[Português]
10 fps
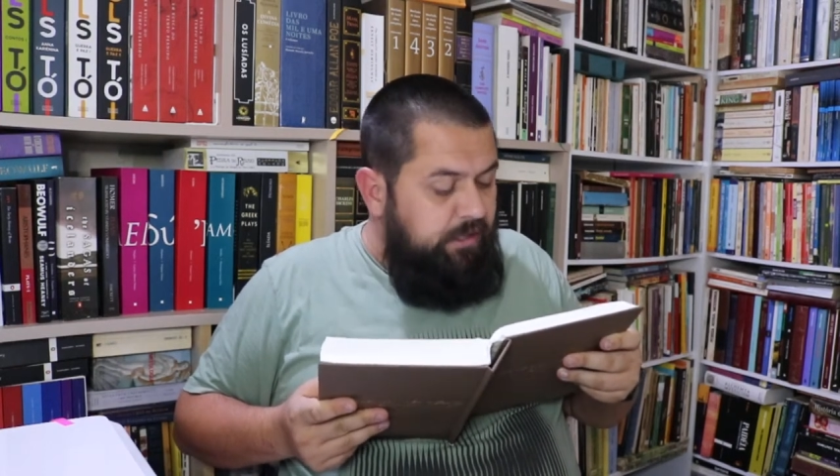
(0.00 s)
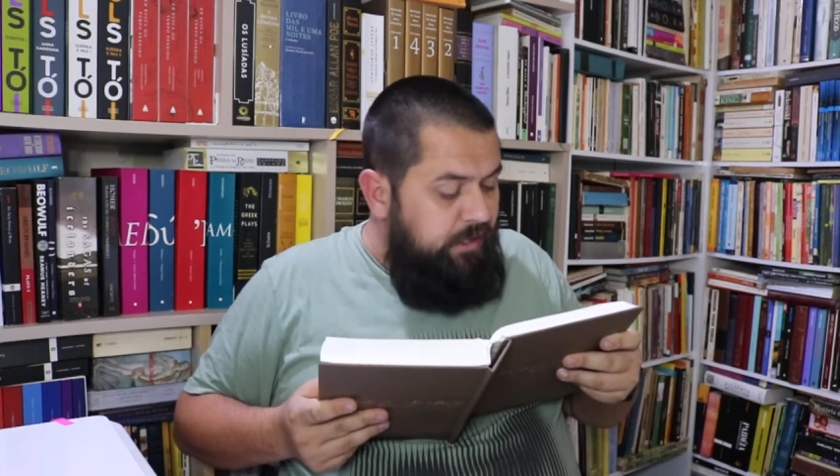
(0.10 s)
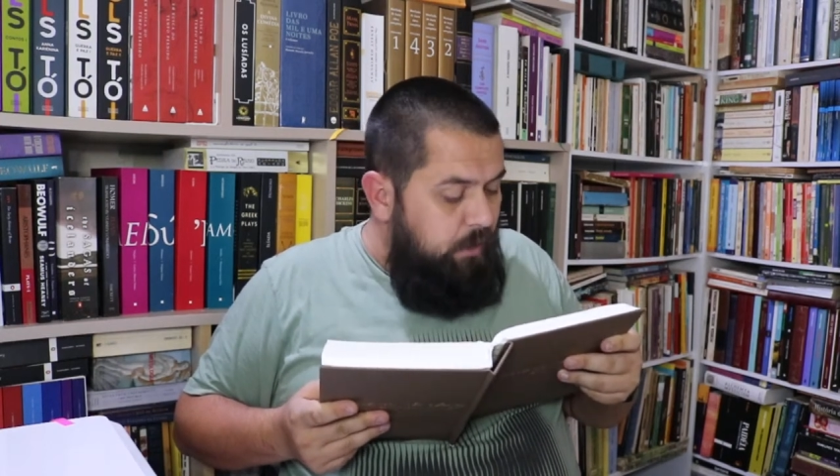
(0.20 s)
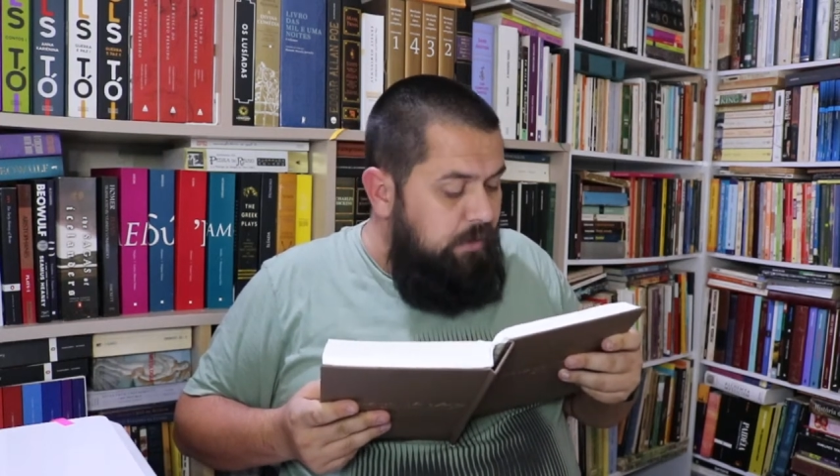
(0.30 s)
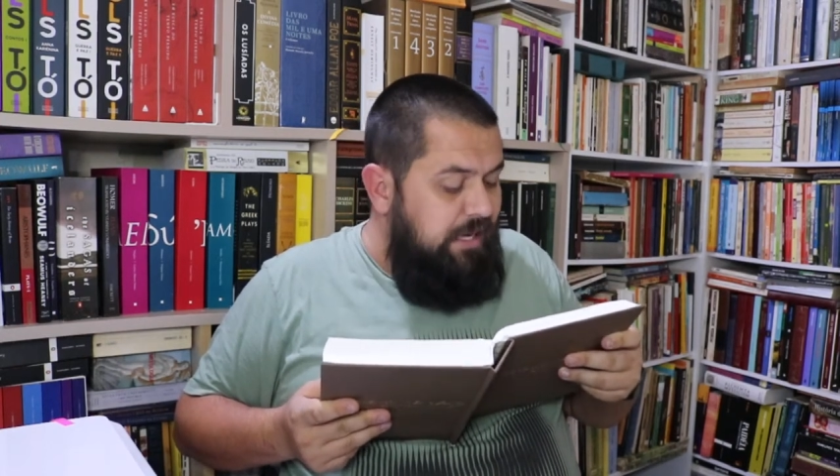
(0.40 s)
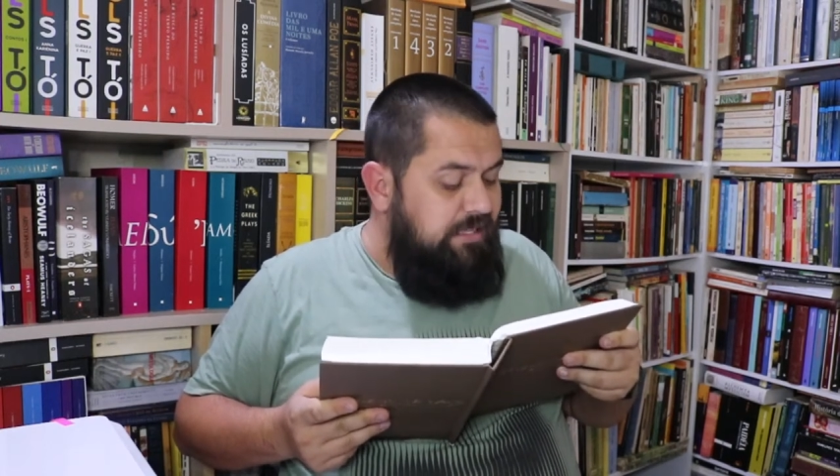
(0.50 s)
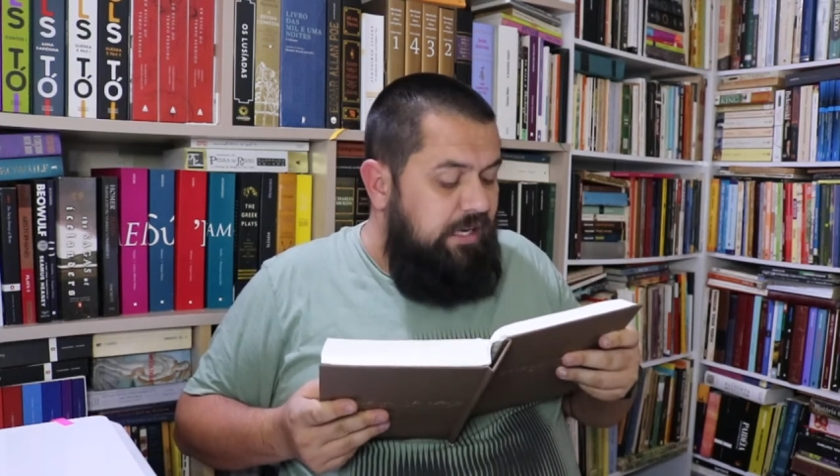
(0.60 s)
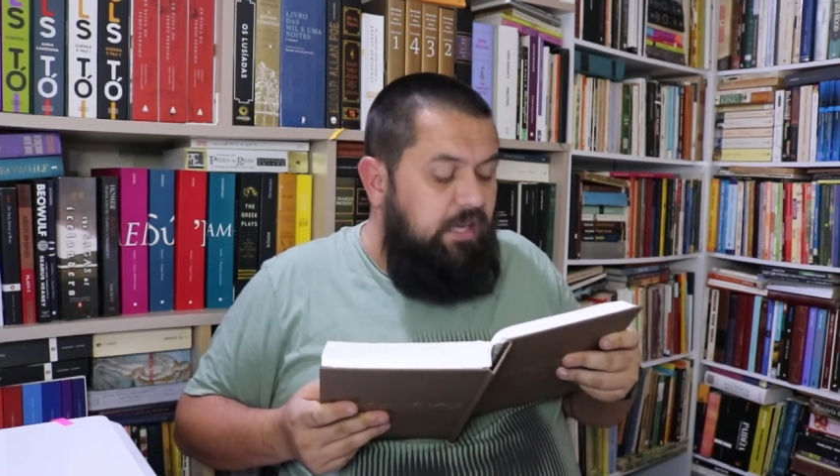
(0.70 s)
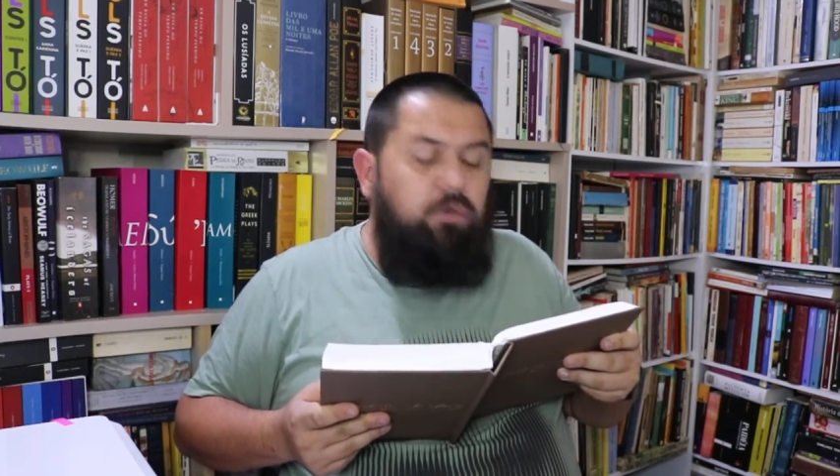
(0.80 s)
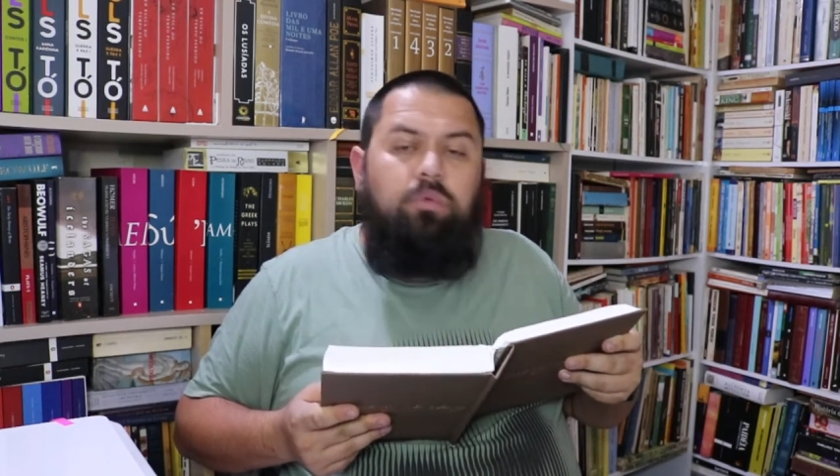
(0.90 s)
não
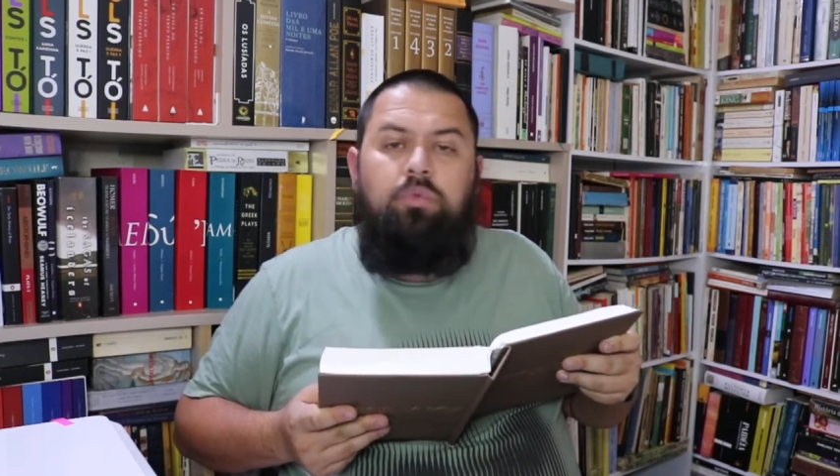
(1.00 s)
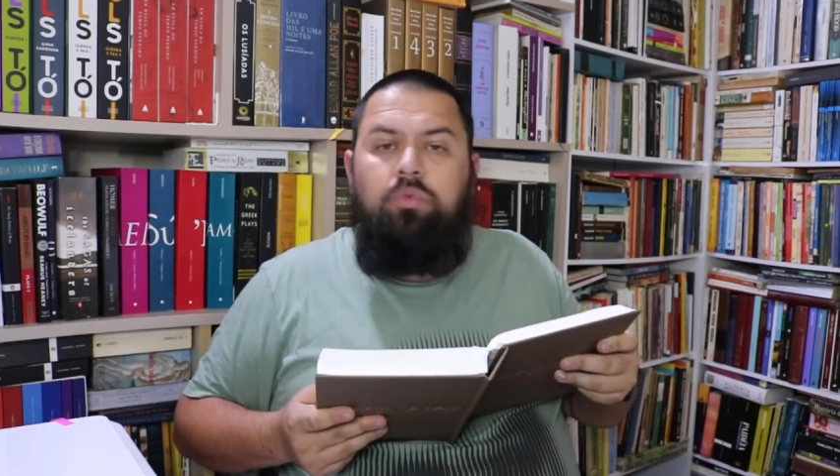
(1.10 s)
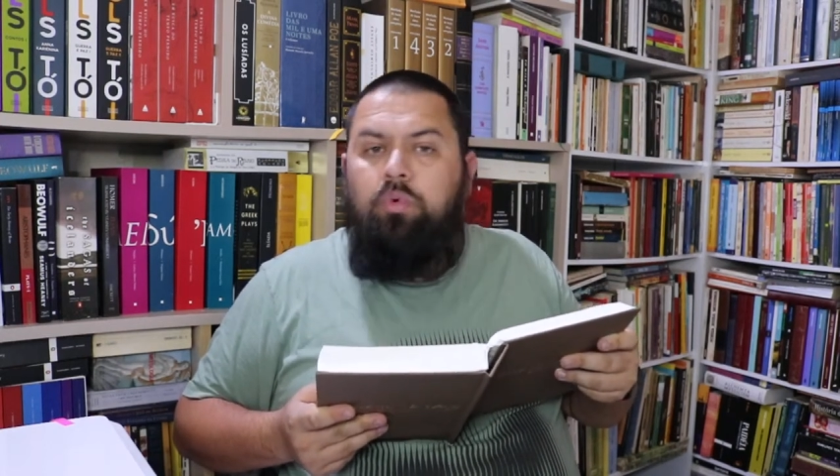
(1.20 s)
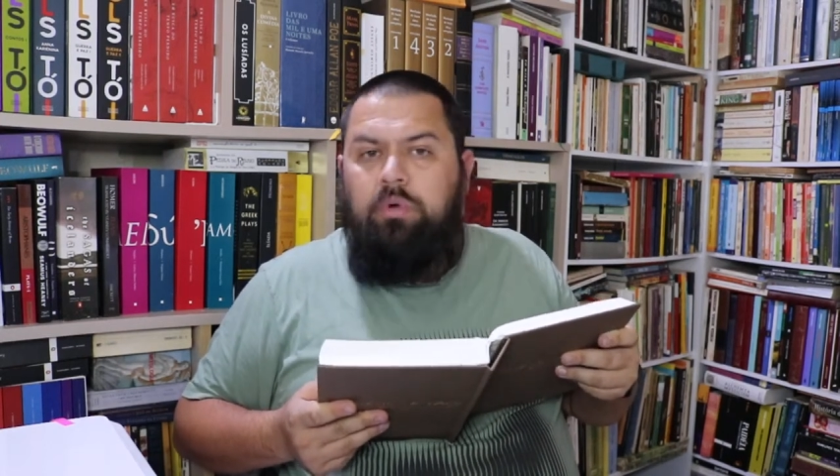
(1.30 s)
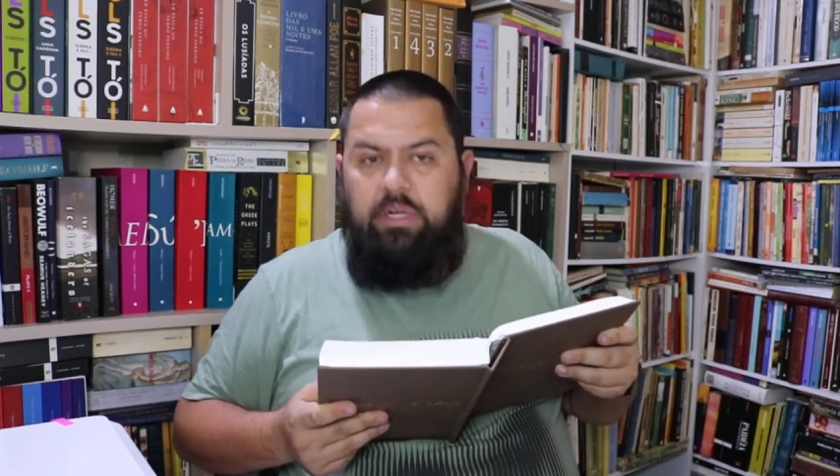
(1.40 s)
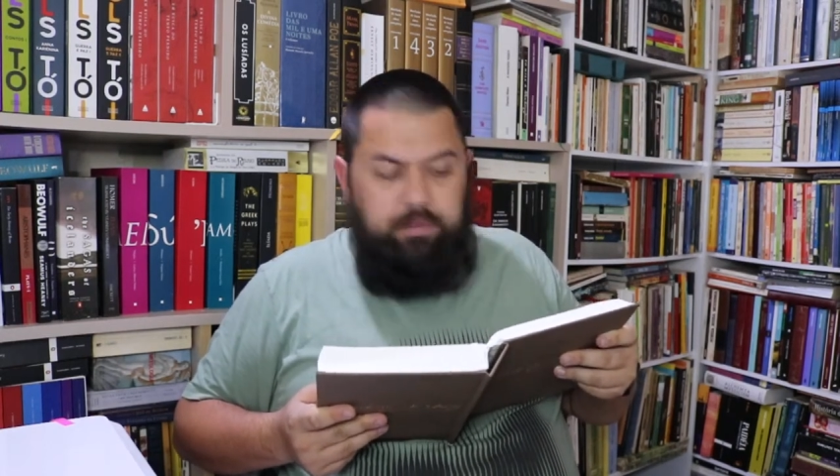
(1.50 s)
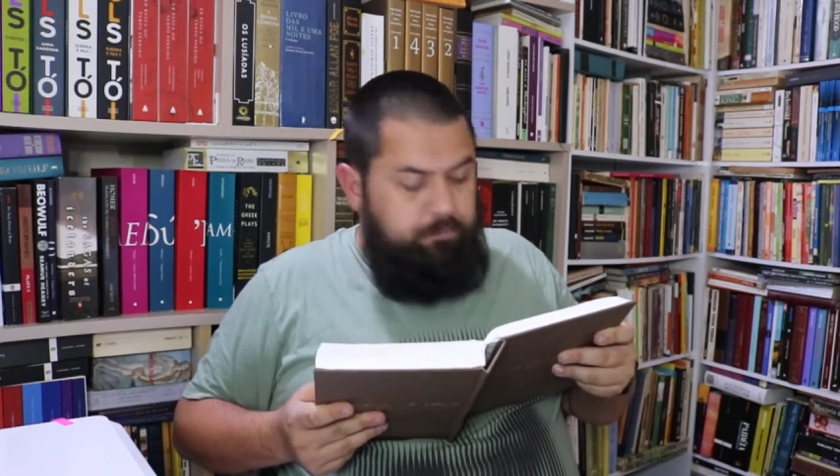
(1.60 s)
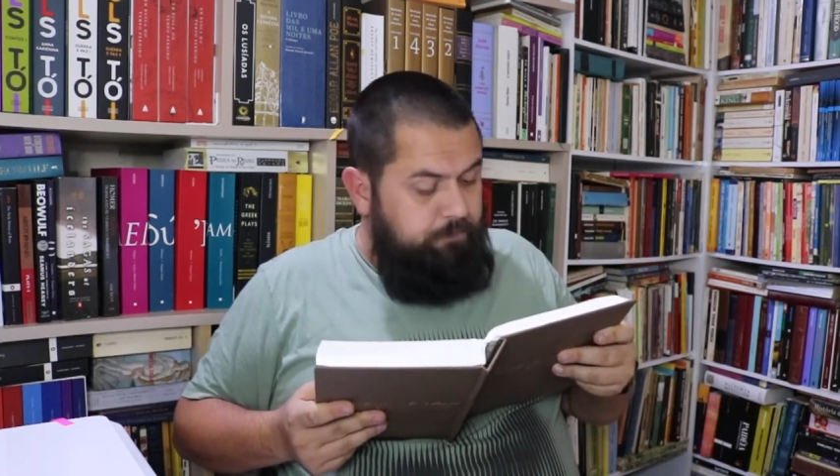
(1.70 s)
casarei nunca.